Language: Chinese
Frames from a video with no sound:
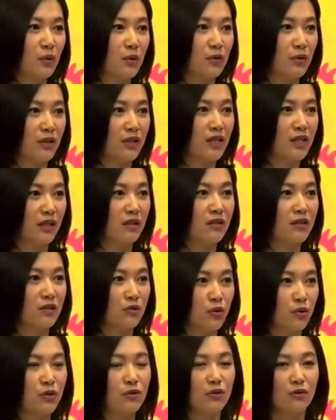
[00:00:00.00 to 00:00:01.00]
我觉得这个
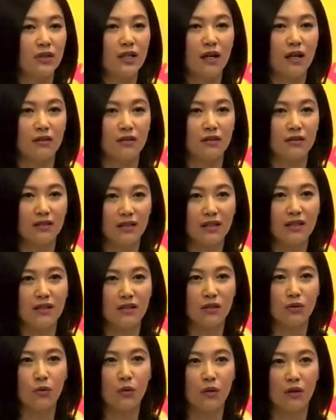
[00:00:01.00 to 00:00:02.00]
是最重要的，这
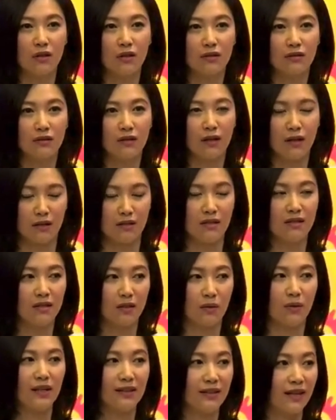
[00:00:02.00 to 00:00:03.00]
也是我很
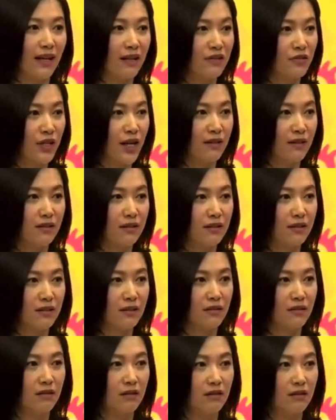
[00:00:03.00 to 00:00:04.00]
喜欢他这样的
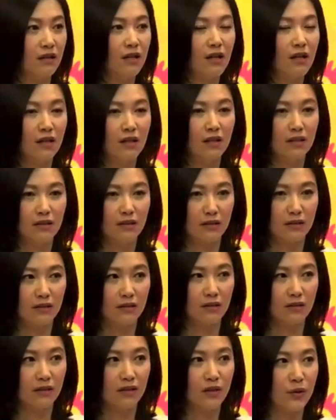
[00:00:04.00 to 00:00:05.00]
性格的
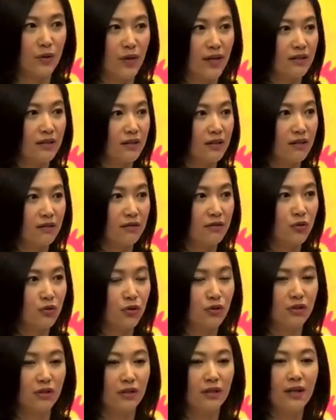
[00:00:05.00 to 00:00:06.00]
个原因。
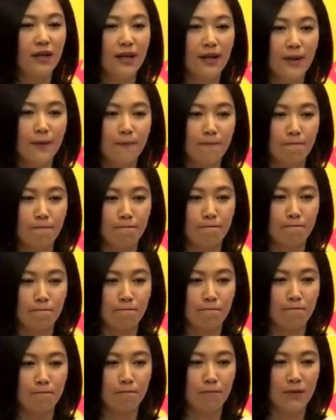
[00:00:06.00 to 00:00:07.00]
就是，
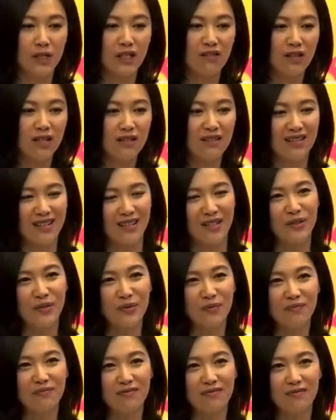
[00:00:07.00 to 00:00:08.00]
嗯，因为
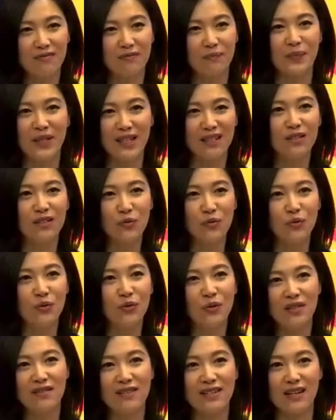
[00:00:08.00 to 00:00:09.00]
人别人
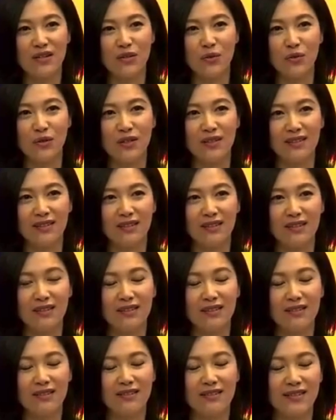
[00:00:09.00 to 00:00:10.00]
无论在说
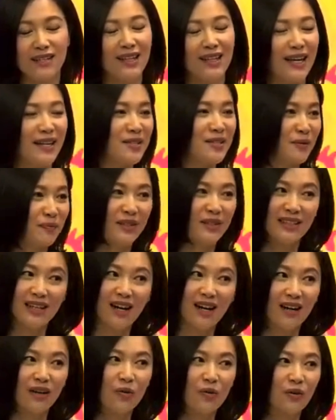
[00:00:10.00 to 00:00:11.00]
你将来怎么
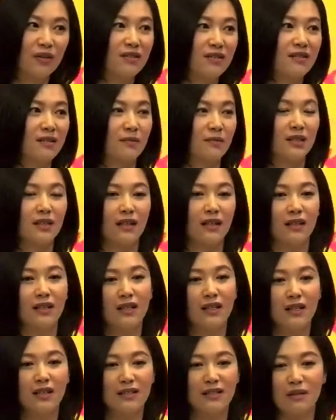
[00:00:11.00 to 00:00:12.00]
样，或者怎么
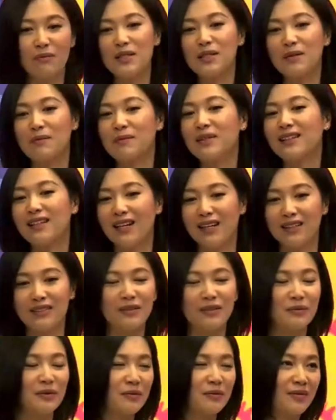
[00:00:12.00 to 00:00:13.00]
样，怎么怎么
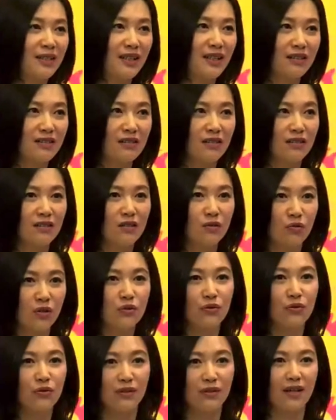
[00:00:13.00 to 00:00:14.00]
样，怎么怎么样，其实
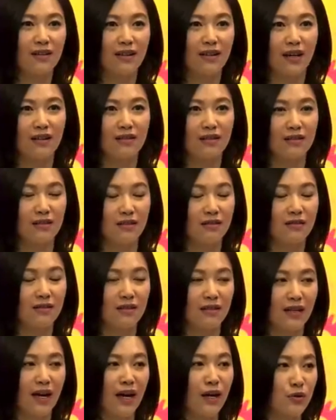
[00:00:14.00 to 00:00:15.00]
最重要的还是你
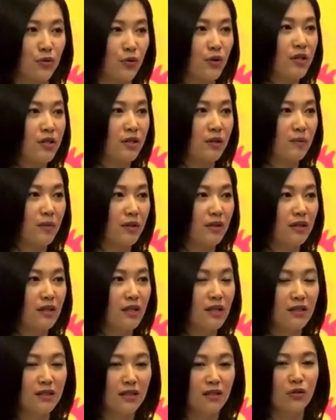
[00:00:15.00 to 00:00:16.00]
自己爱做什么。
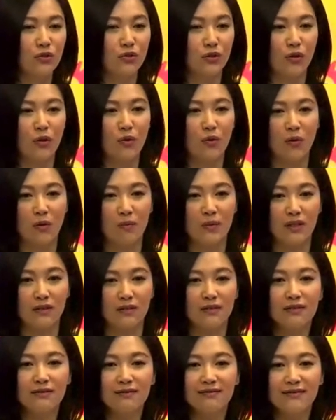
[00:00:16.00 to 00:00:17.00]
像有时候我们。